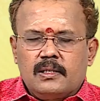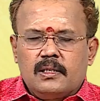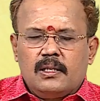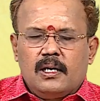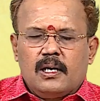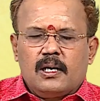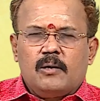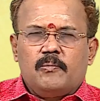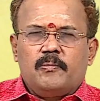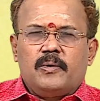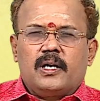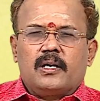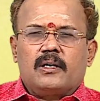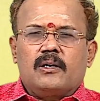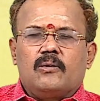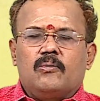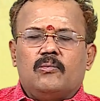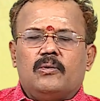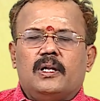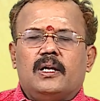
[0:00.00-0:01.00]
அடுத்ததாக
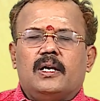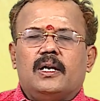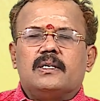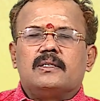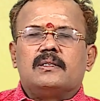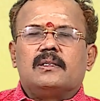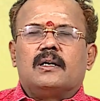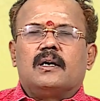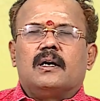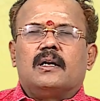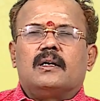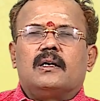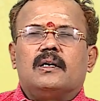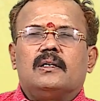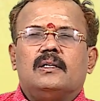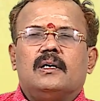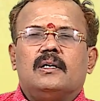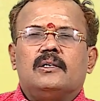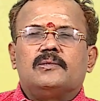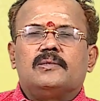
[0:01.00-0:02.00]
பார்க்கக்கூடிய ராசிக்காரர்கள்
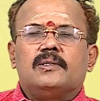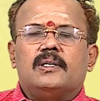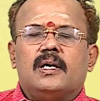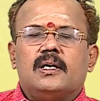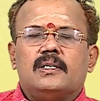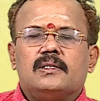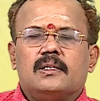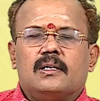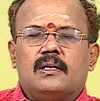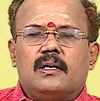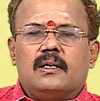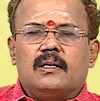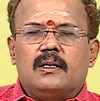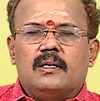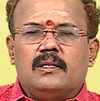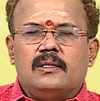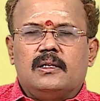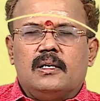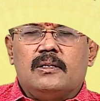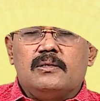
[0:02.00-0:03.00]
தனுசு
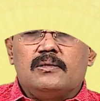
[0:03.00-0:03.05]
ராசிக்காரர்கள்